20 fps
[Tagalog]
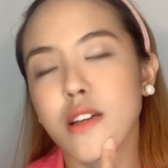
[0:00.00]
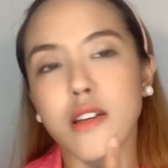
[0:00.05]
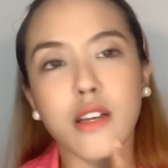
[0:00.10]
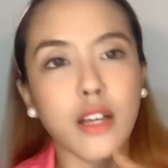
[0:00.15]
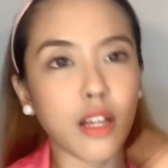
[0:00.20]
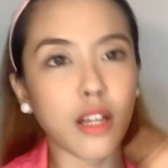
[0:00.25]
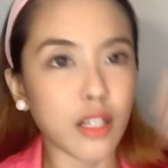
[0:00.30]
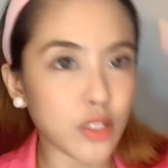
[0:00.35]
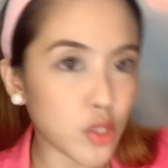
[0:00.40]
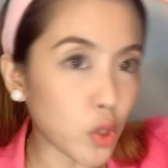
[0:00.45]

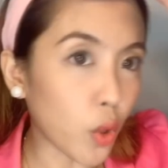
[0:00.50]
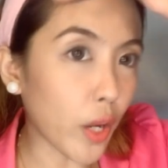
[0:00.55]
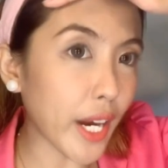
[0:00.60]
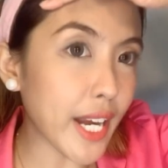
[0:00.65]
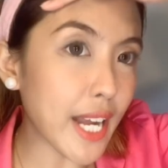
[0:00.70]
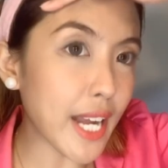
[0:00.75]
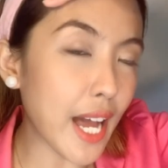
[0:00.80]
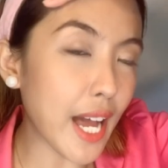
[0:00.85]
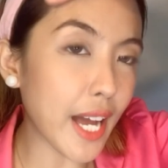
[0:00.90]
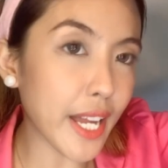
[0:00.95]
So,
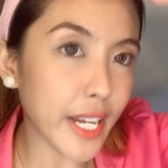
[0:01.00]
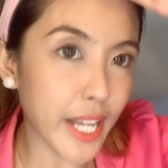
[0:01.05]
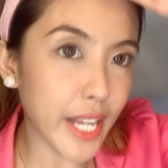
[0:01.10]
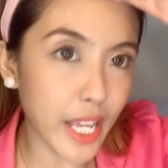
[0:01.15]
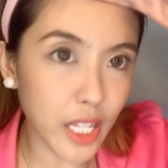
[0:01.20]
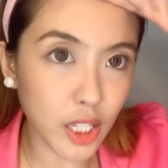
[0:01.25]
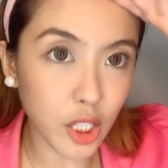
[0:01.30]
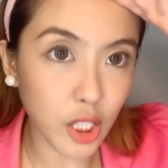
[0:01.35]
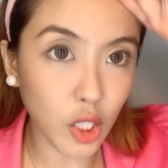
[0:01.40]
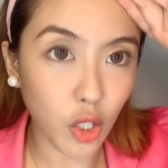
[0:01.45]
kailangan
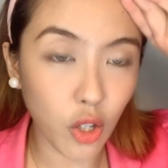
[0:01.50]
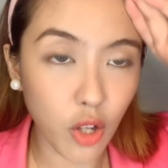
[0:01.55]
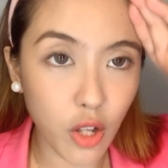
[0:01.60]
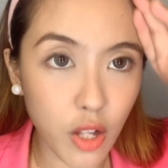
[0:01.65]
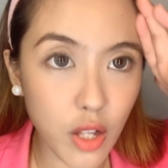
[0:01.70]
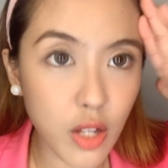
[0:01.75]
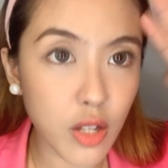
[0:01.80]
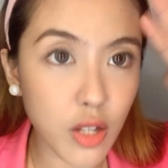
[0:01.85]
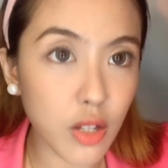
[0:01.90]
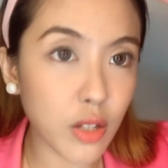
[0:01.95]

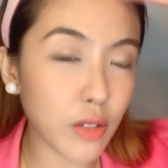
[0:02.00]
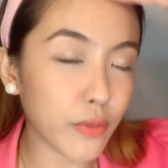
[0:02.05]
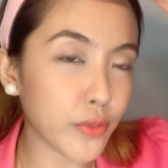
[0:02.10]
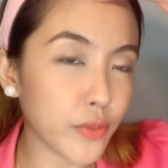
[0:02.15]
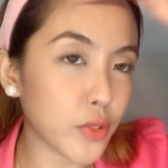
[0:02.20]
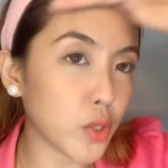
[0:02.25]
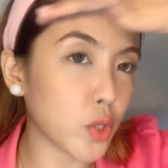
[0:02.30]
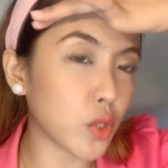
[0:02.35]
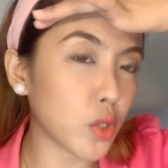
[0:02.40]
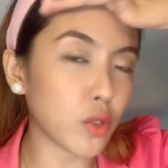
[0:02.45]
ito,
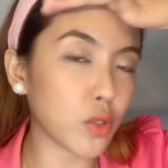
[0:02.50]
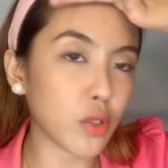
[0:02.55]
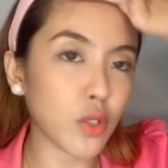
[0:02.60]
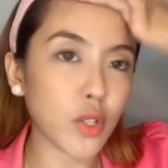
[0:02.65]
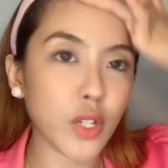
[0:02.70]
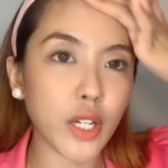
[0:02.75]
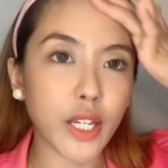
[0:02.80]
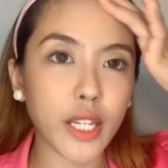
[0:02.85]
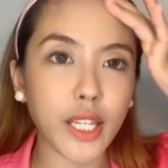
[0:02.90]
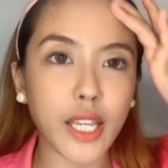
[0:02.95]

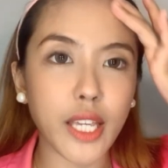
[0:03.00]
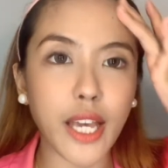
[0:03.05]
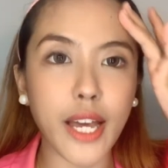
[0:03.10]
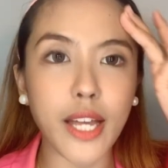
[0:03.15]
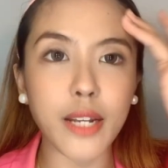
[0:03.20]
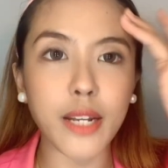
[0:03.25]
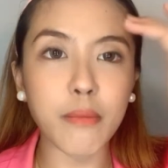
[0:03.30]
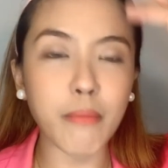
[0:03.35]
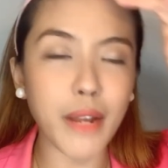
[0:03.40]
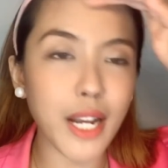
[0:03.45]

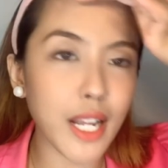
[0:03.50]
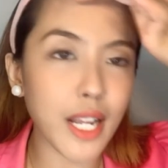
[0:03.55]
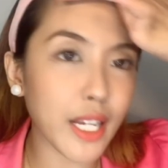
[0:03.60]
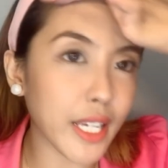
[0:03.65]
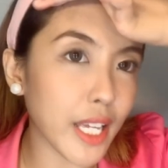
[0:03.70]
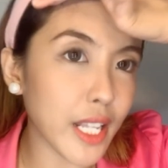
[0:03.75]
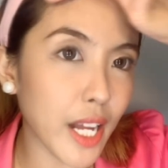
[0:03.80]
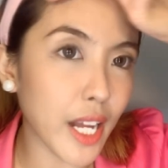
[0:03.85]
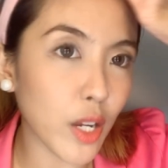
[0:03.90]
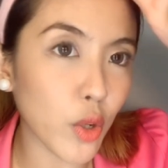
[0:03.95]
yan,
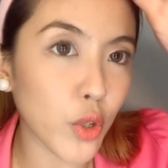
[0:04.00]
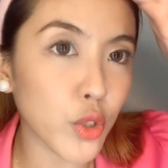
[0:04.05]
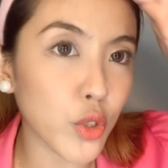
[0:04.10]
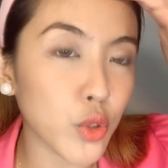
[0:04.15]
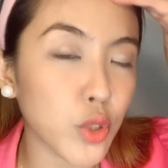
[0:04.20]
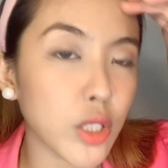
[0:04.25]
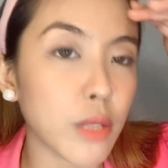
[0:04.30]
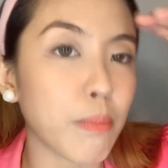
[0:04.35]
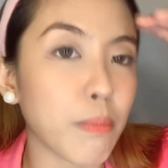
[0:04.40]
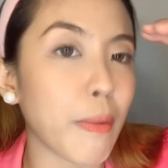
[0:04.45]
malagyan ng
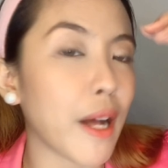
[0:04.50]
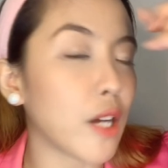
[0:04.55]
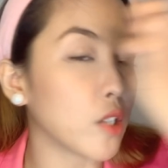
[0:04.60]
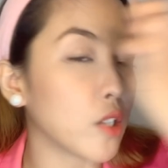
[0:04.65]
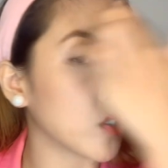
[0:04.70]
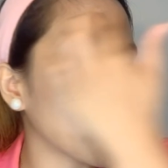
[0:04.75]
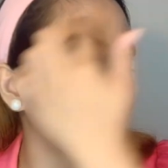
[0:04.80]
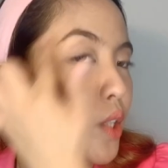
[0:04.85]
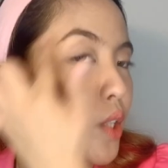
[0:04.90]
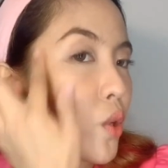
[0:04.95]
contour
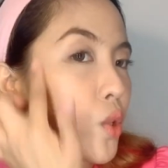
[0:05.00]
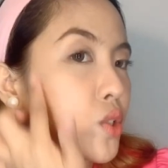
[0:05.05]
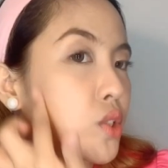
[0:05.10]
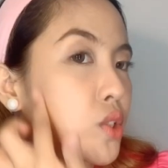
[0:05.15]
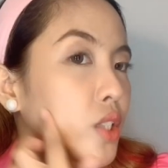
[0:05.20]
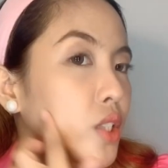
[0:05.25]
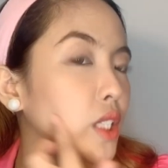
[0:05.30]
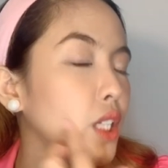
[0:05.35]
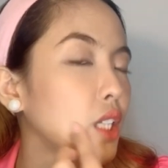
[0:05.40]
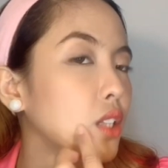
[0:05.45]
powder also
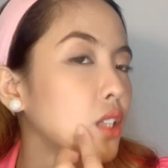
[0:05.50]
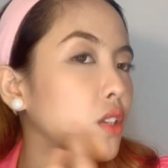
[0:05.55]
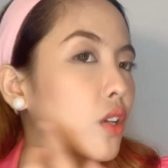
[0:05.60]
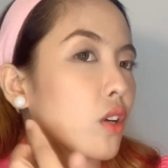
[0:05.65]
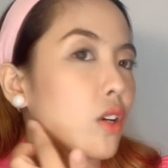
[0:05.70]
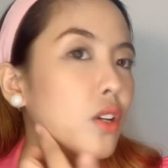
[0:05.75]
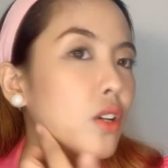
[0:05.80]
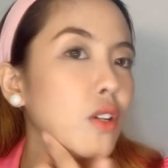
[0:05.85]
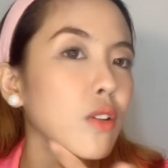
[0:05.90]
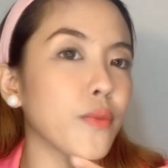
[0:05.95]

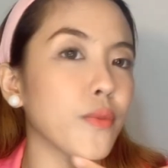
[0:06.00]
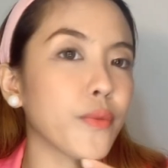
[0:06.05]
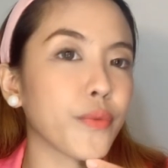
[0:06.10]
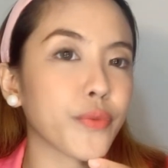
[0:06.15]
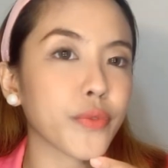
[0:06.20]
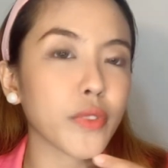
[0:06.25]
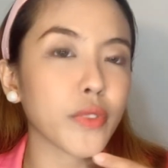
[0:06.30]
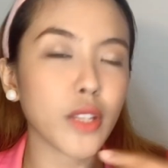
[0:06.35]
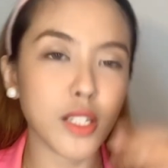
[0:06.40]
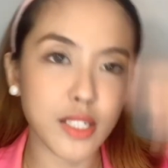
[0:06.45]
dito.
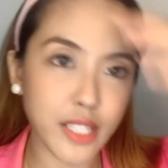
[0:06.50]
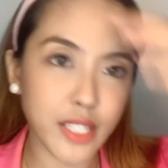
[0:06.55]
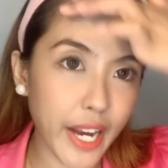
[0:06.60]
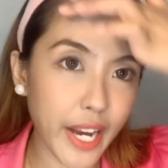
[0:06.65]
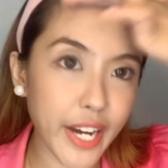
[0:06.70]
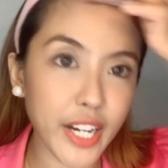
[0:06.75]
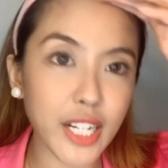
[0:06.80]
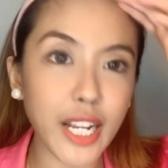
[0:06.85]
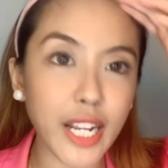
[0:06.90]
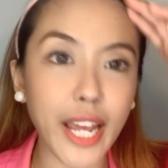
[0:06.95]
Sa
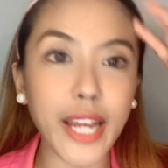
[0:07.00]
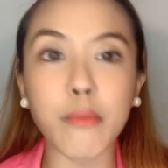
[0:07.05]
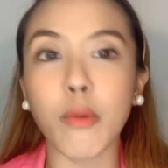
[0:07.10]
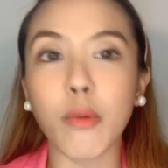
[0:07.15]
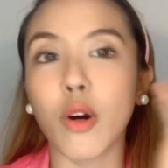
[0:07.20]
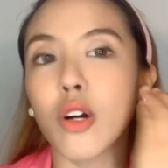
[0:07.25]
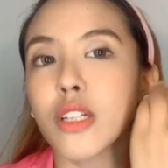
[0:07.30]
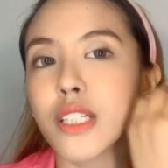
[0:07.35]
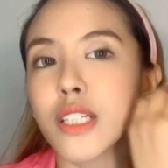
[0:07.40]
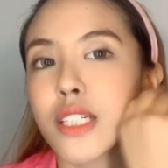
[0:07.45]
hairline
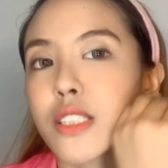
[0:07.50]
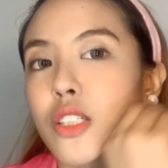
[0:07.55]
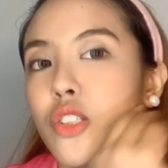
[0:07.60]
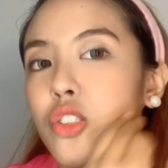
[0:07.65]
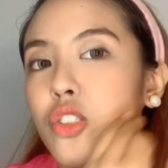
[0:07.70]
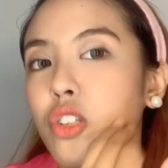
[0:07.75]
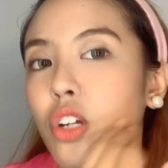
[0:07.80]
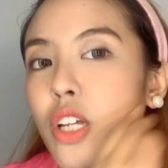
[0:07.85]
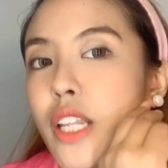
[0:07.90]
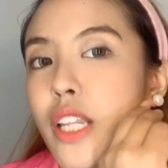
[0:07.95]
mo, tapos sa
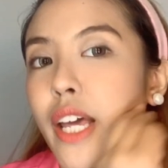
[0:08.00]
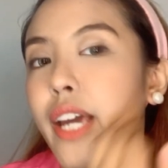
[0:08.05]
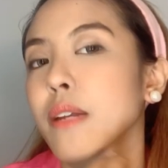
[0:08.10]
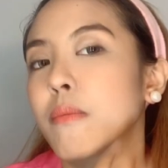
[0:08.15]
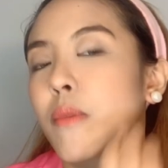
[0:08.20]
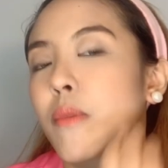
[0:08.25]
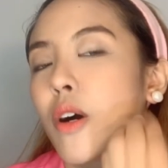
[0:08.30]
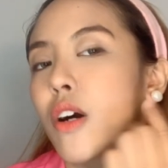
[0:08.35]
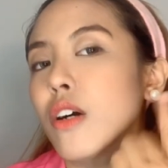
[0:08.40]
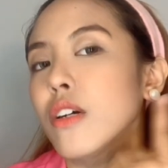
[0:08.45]
jawline
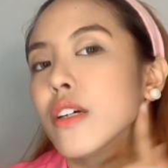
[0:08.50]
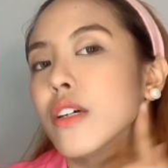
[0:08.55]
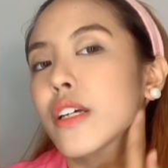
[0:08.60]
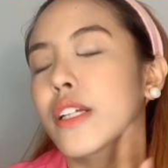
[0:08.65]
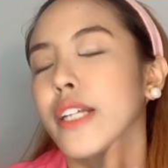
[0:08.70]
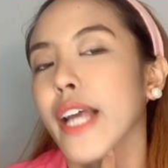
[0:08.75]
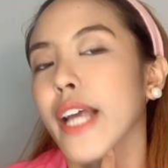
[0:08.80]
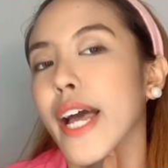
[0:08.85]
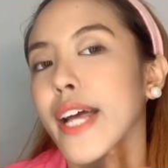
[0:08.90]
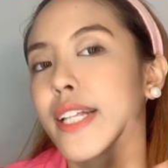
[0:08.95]
mo,
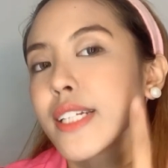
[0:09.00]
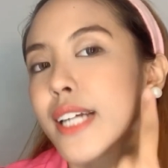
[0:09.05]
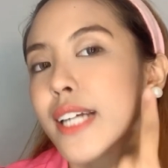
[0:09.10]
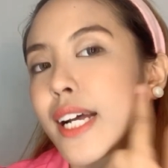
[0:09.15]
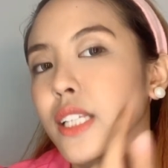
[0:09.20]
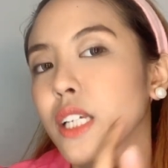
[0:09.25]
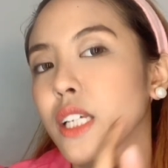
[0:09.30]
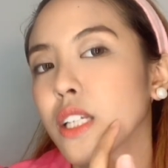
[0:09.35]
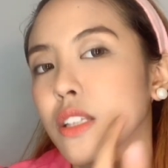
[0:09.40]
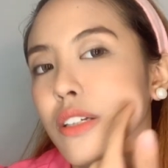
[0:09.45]
yan, tsaka
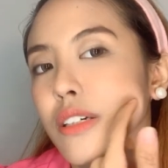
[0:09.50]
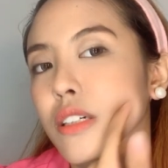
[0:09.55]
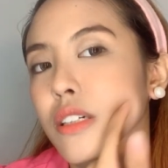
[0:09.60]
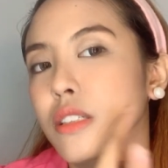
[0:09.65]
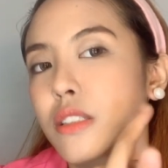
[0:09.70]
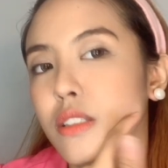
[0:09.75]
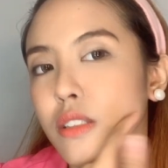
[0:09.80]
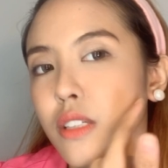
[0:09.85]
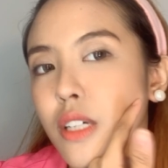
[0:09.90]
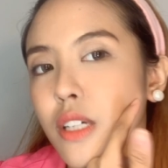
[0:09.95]
dito.
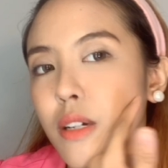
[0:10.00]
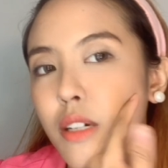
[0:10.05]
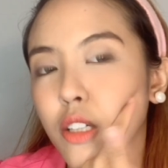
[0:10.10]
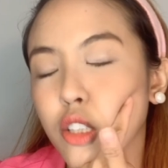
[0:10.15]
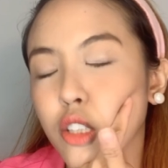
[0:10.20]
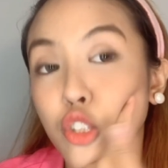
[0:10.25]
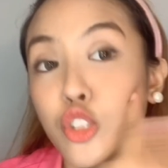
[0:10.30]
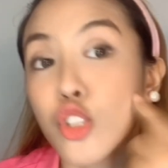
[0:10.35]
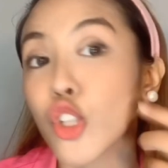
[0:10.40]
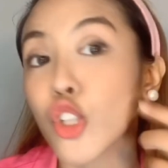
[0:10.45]

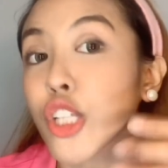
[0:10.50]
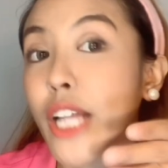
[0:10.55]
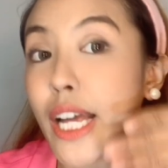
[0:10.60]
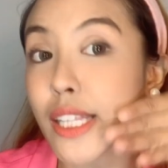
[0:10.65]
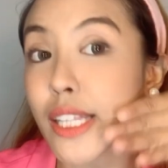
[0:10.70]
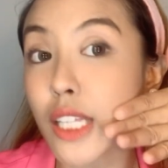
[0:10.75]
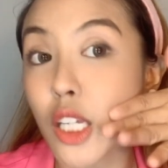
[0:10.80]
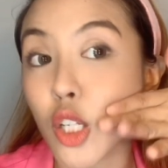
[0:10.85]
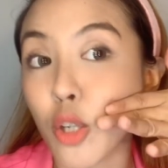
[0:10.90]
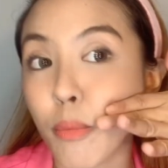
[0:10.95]
Gusto, gusto
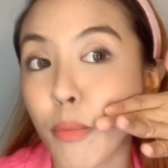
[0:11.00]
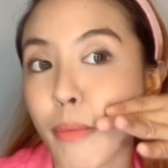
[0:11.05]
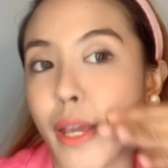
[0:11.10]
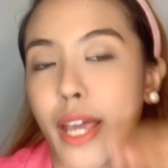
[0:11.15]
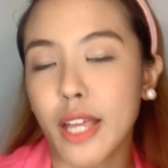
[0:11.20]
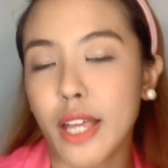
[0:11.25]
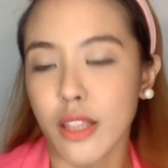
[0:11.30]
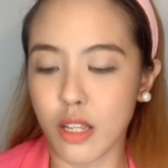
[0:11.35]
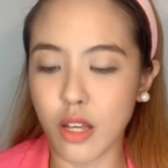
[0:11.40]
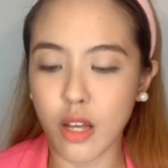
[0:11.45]
nating lumiit.
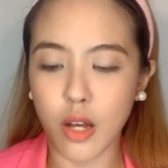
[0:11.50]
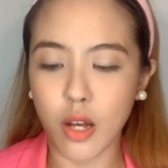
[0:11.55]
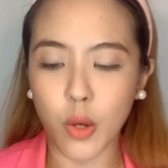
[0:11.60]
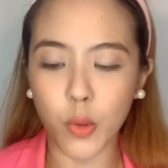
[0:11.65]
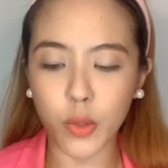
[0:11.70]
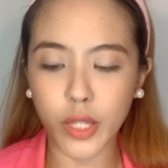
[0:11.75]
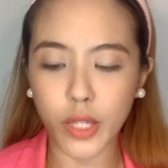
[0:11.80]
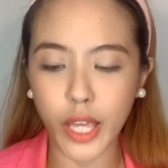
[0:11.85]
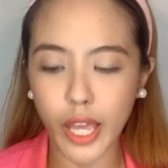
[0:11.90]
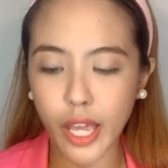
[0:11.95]

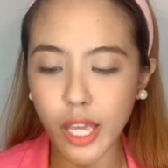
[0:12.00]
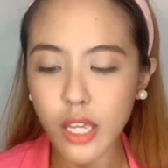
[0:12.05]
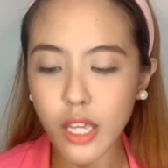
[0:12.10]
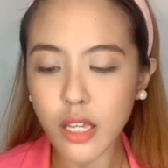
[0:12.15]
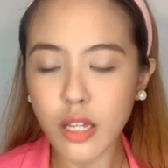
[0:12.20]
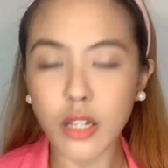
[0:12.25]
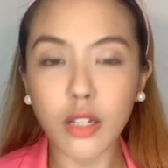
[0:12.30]
Okay?